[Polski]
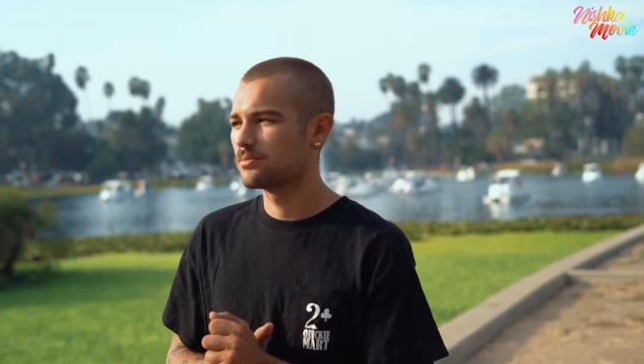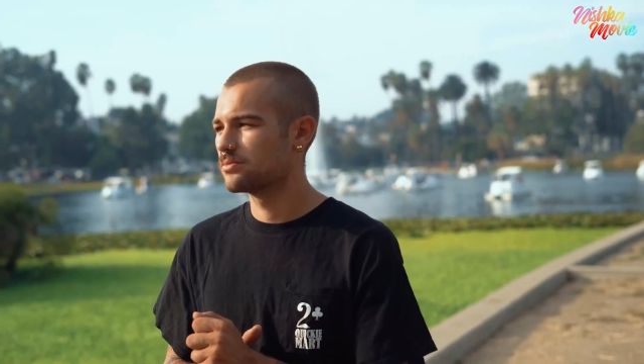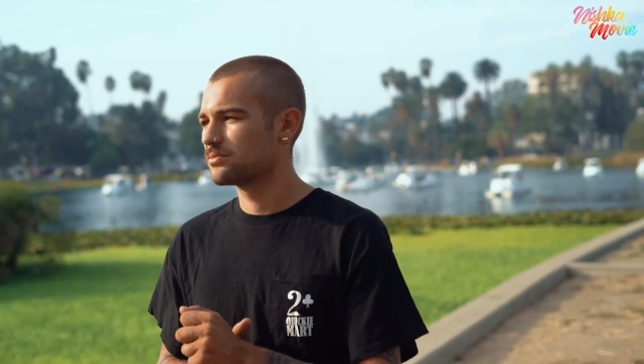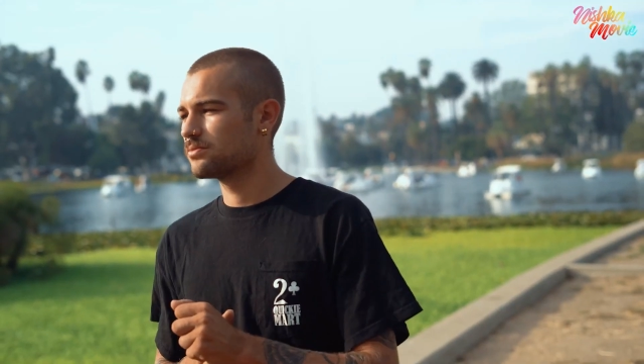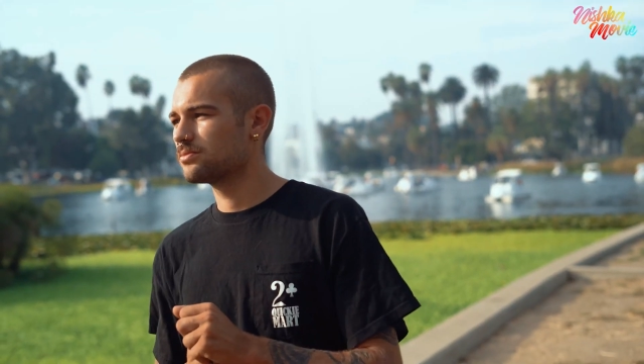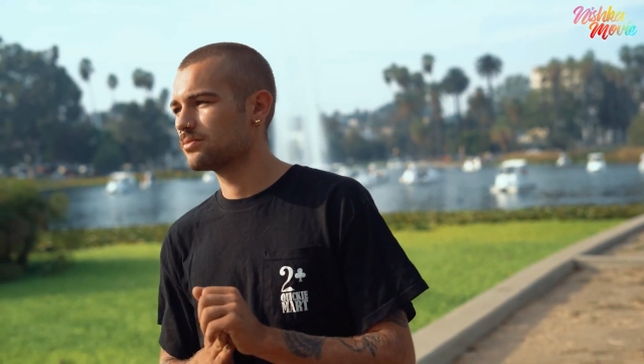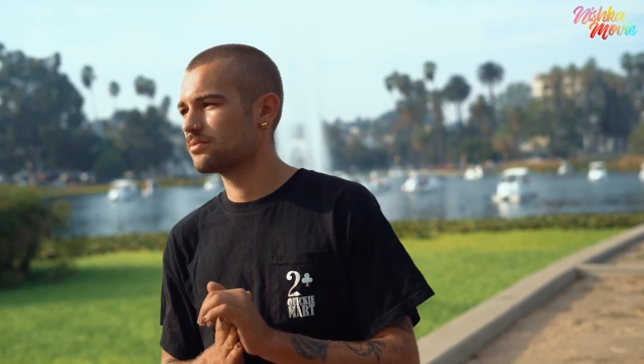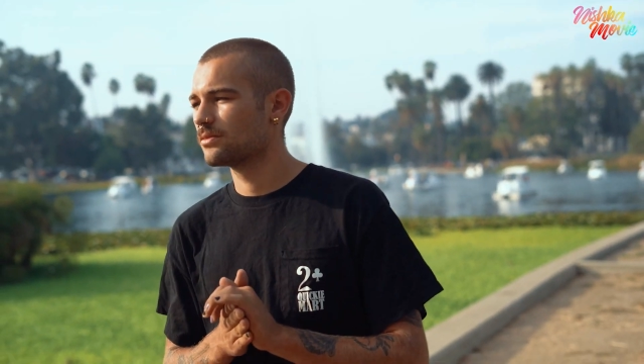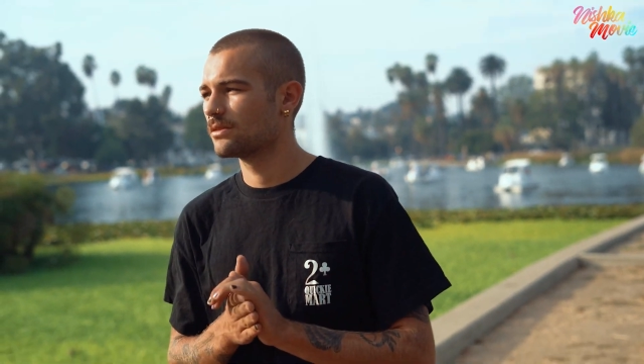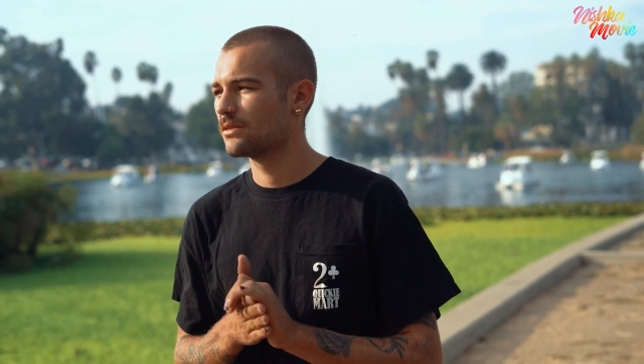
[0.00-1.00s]

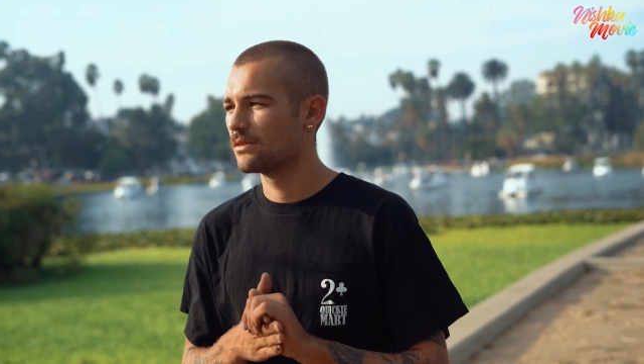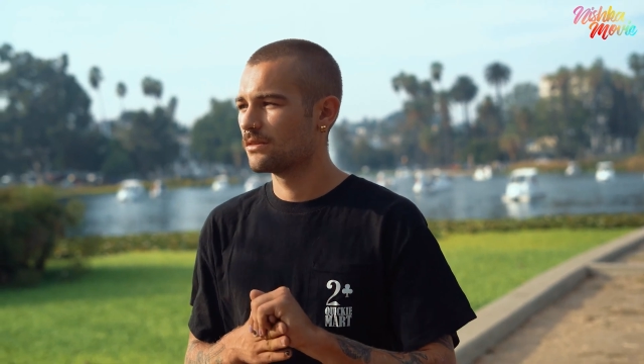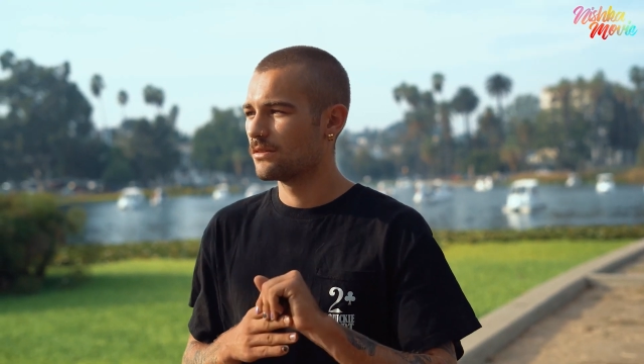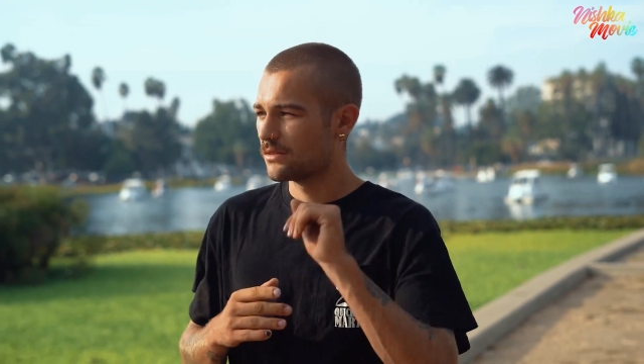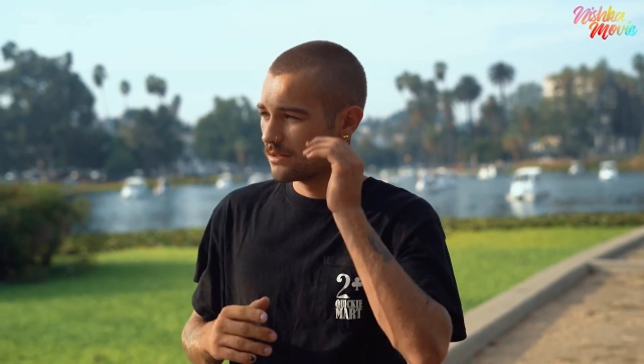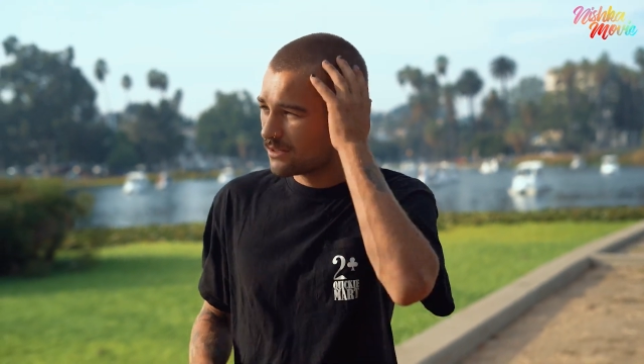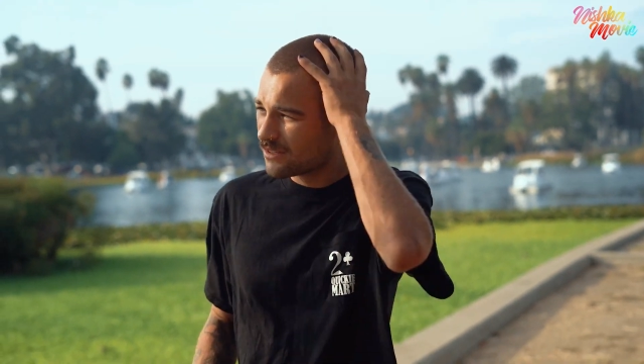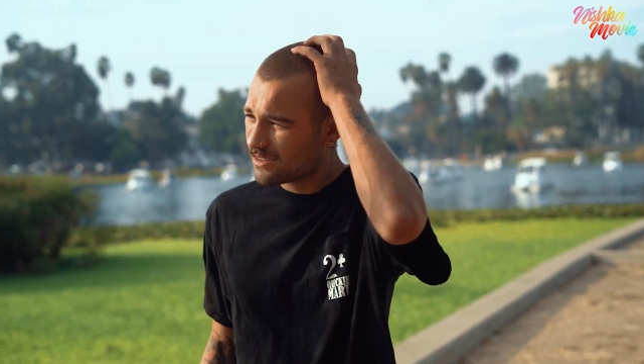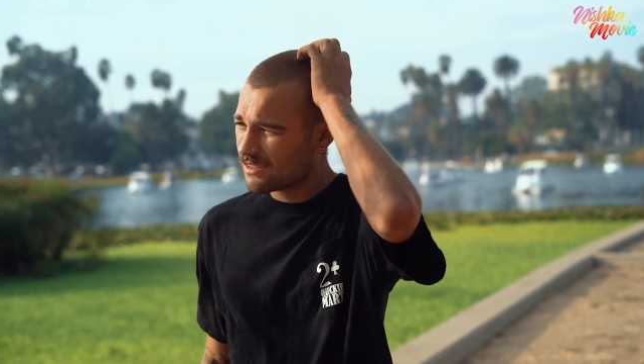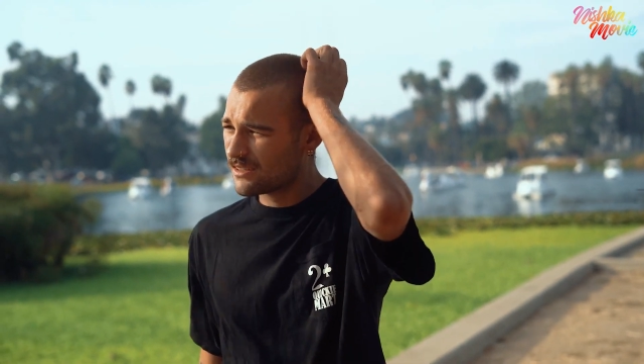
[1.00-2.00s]
urojenia
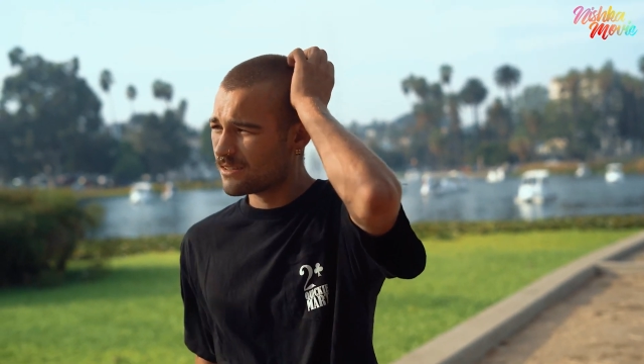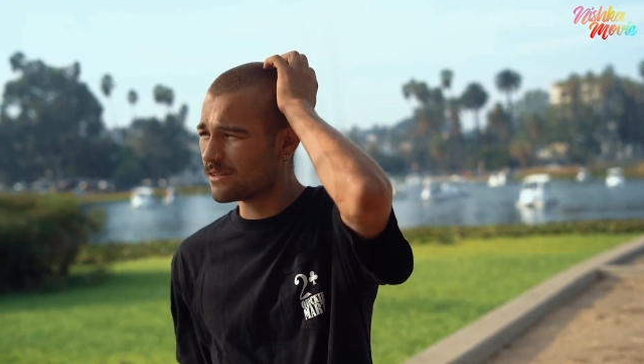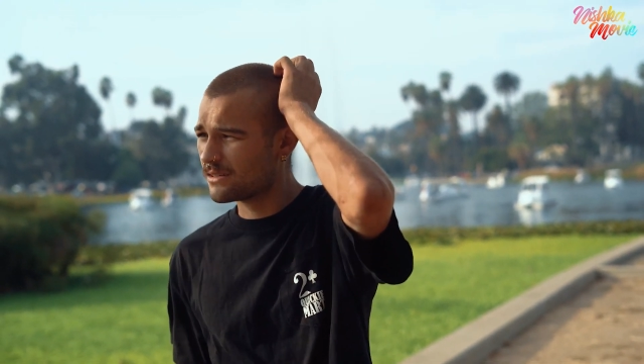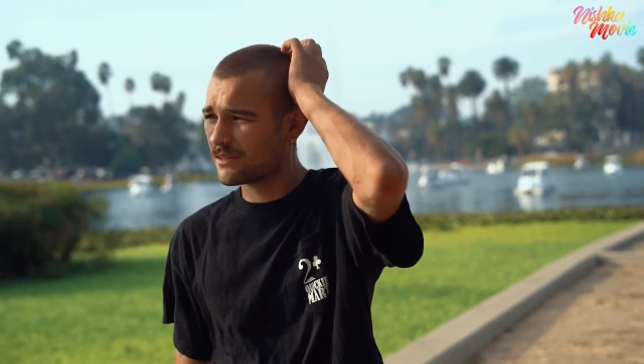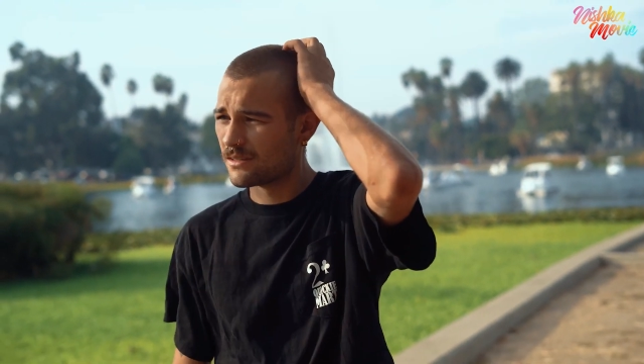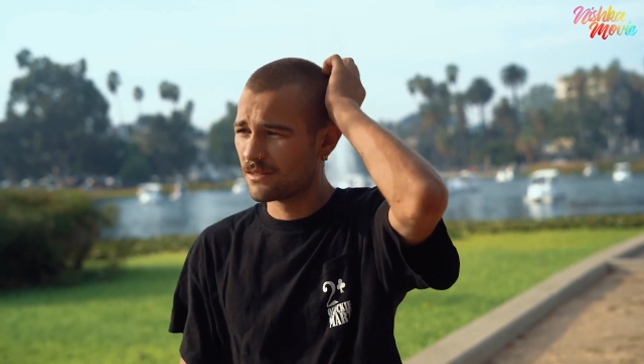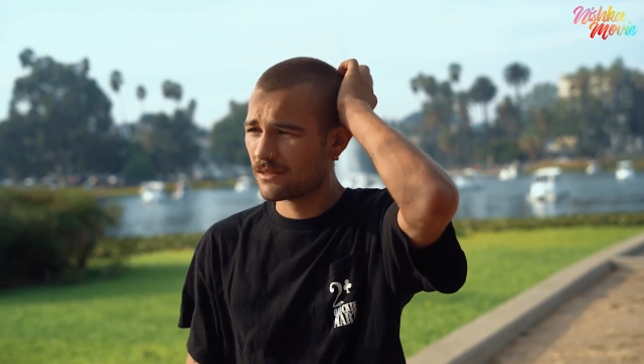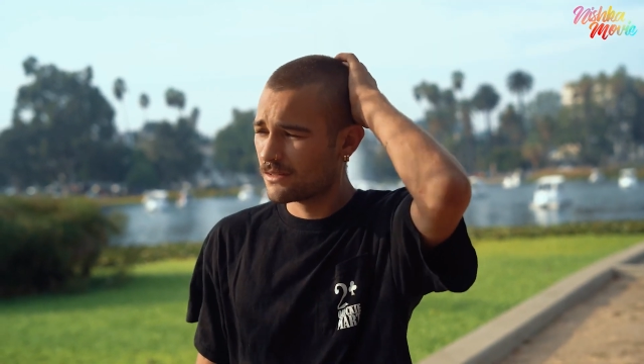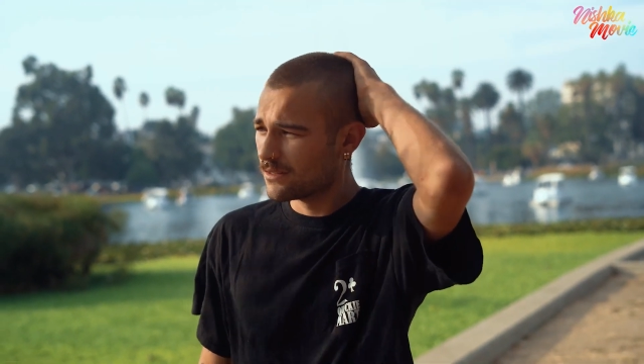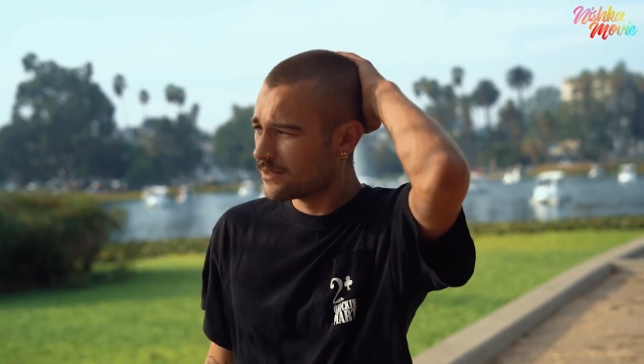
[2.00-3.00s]
dotyczące groźby
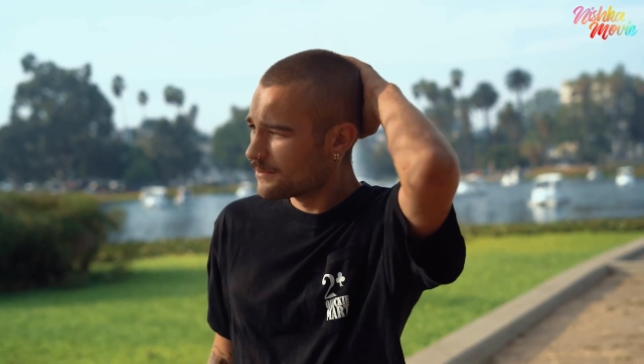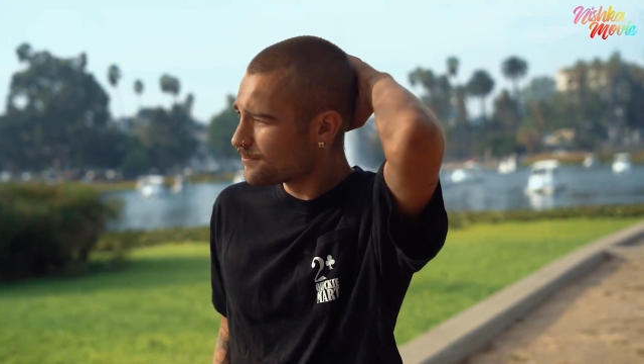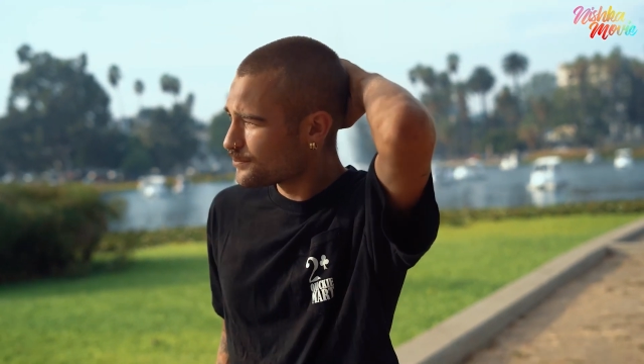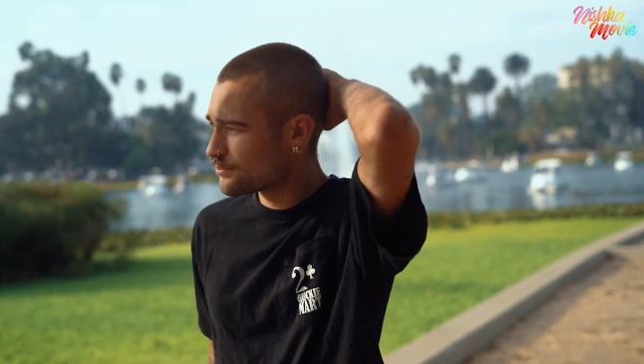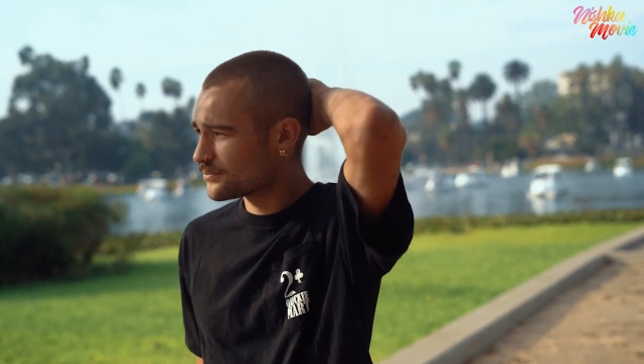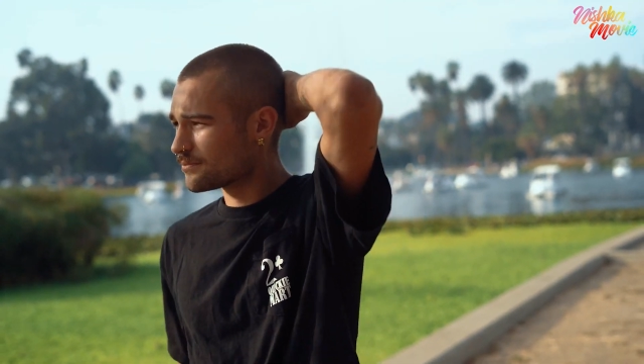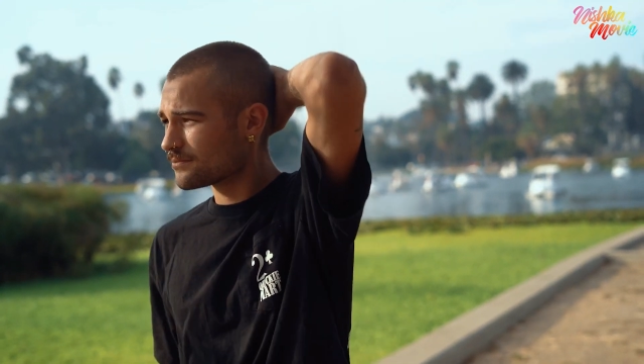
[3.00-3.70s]
porzucenia.